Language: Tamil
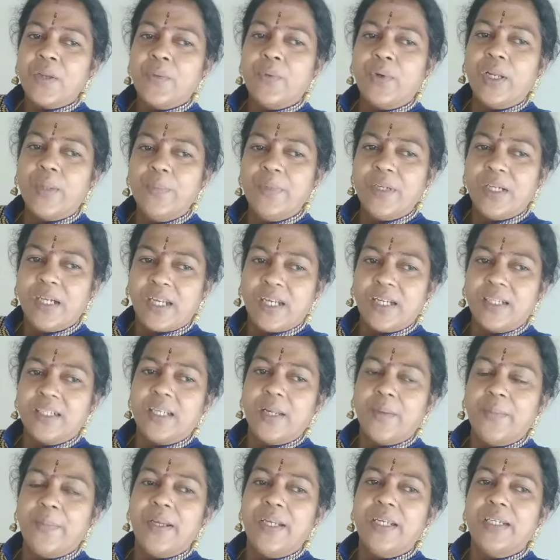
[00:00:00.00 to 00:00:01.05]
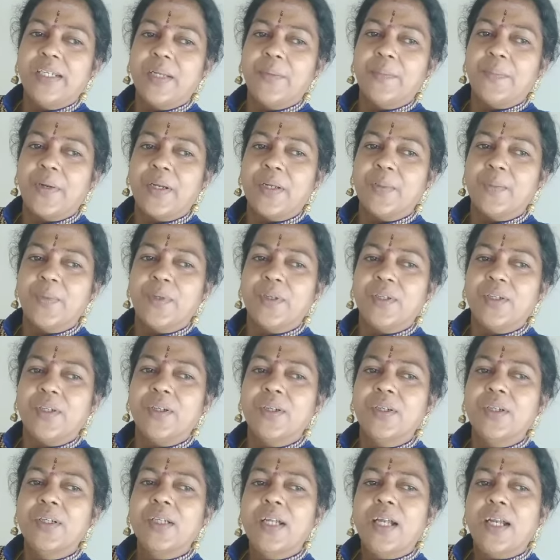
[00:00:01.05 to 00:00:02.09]
உடம்பு கரெக்டாக மெயின்டைன் பண்ண
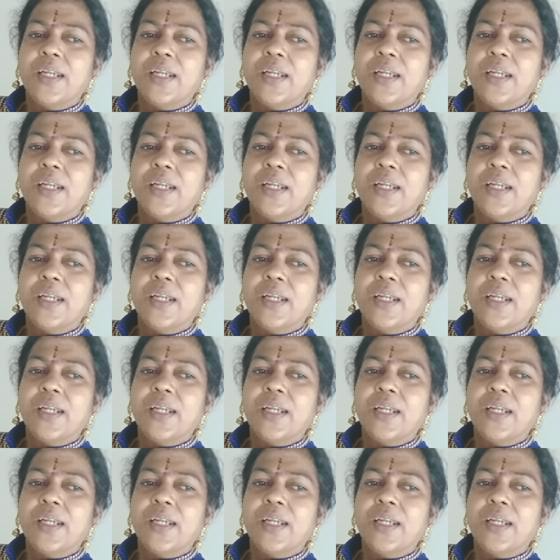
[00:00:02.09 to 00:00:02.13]
முடியும்